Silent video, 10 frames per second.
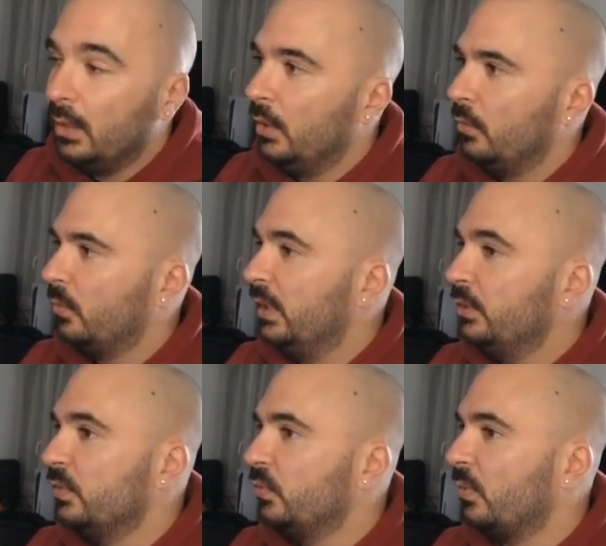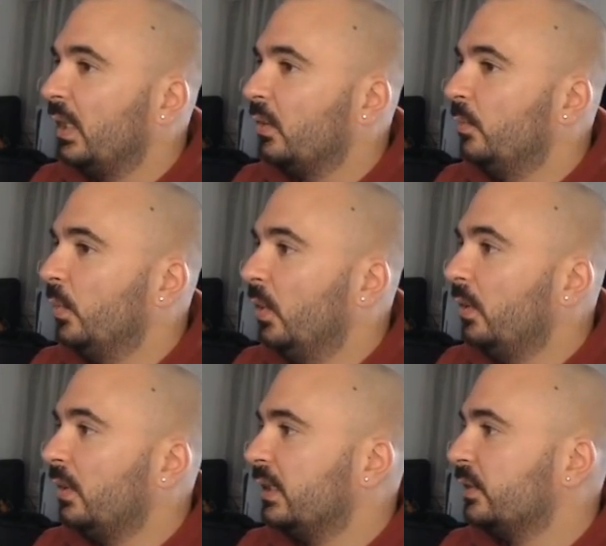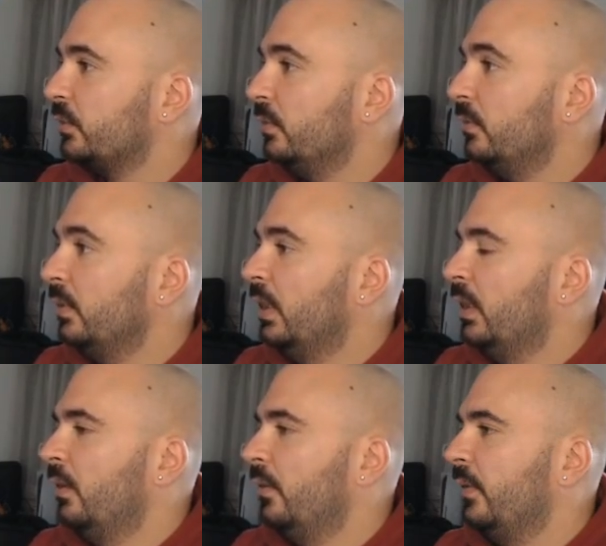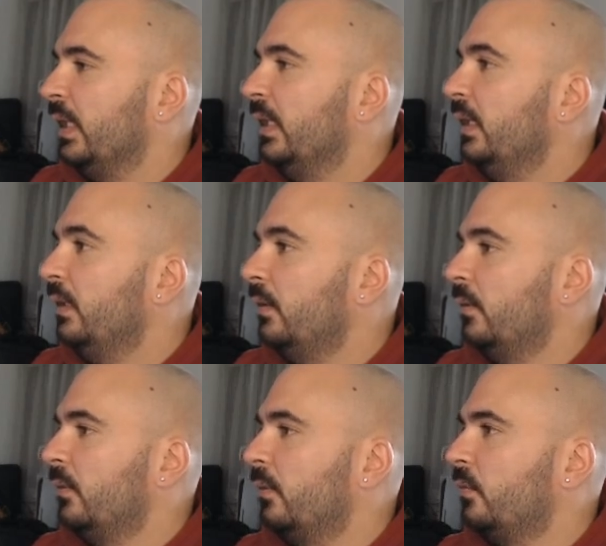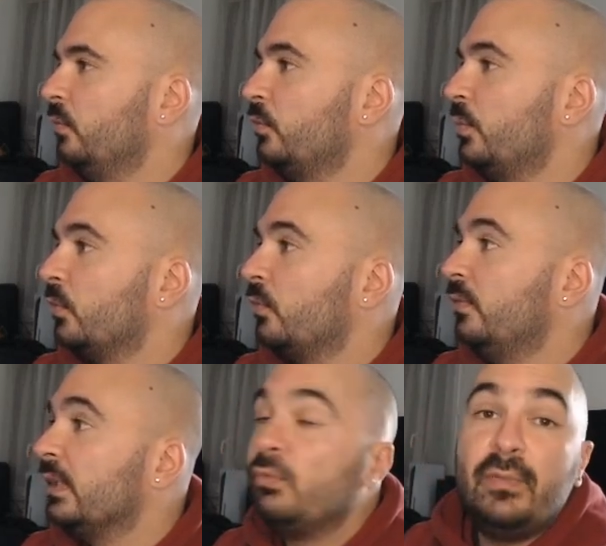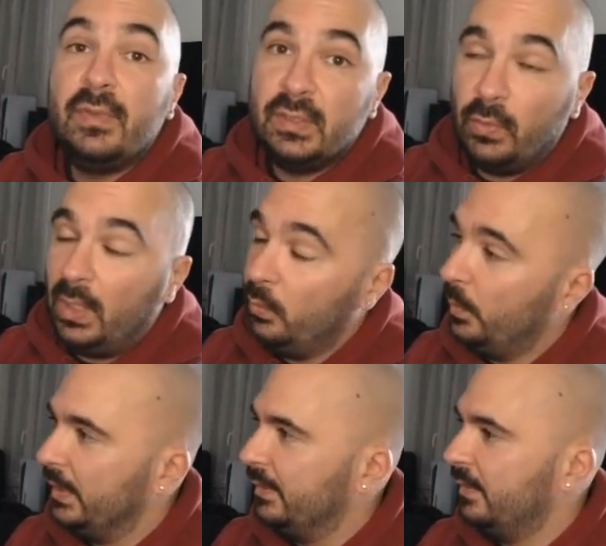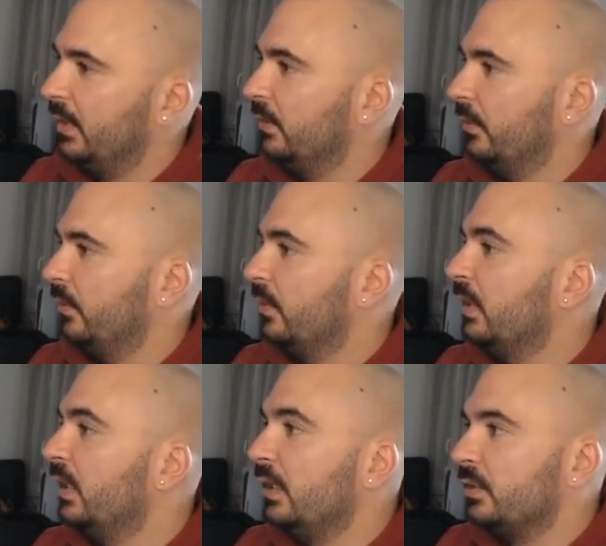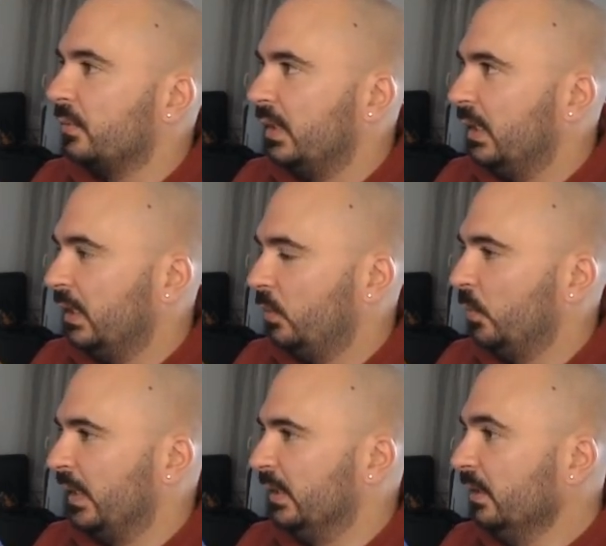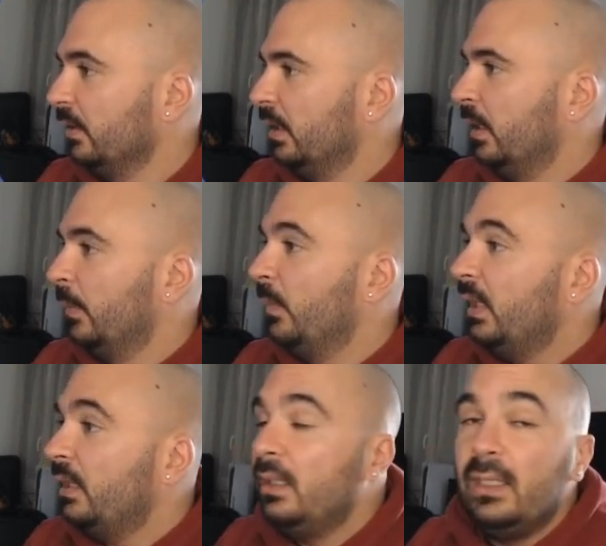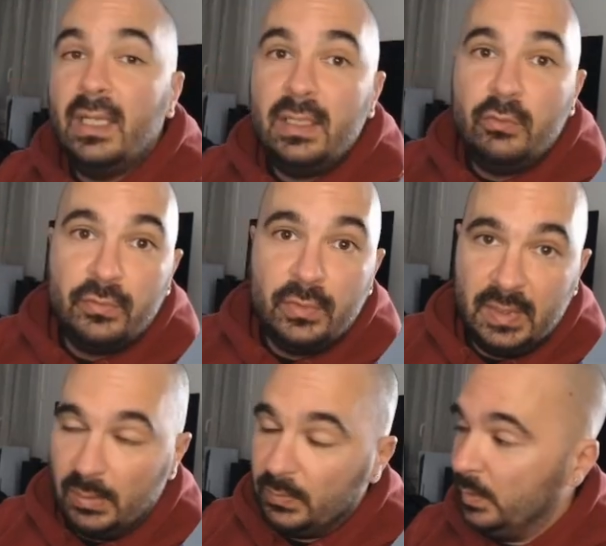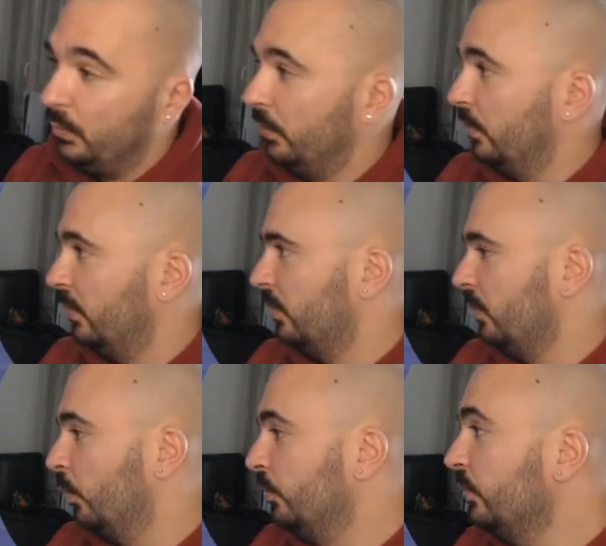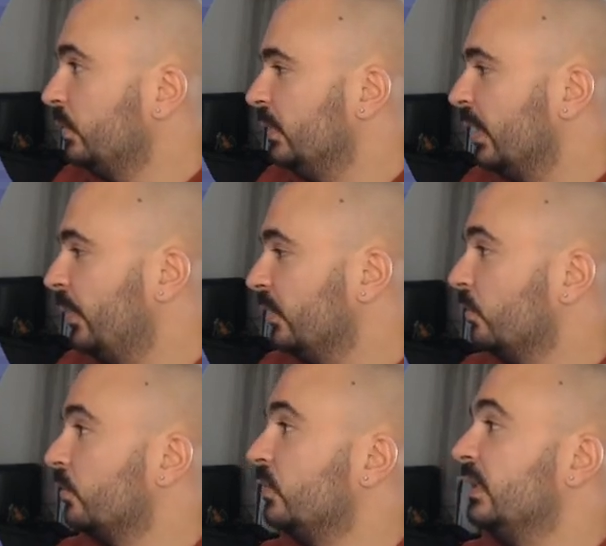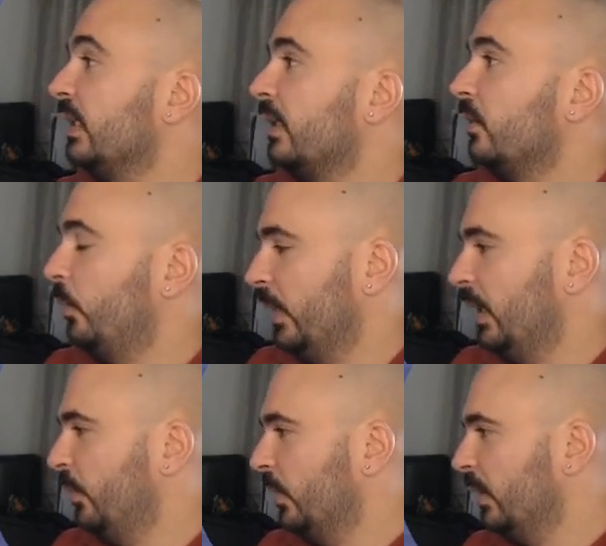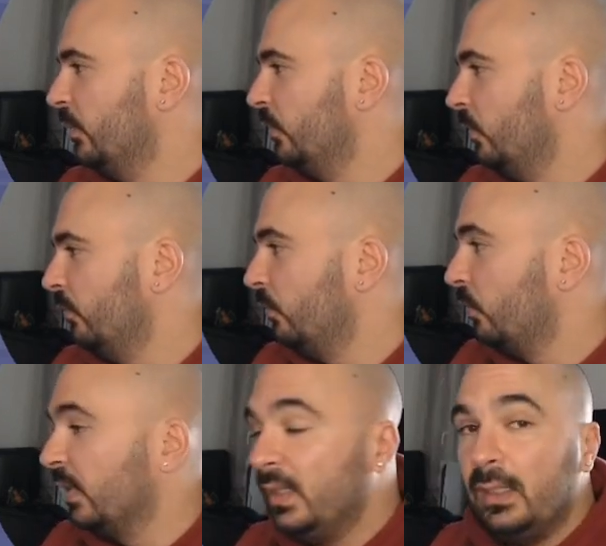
Donc là, je suis sur la ROM or argent. Euh, et donc je me retrouve à suivre l'histoire complète avec les légendaires et compagnie. Mais il y a des nouveautés un petit peu en plus, mis à part ce que je vous disais de récupérer les Pokémon que vous souhaitez.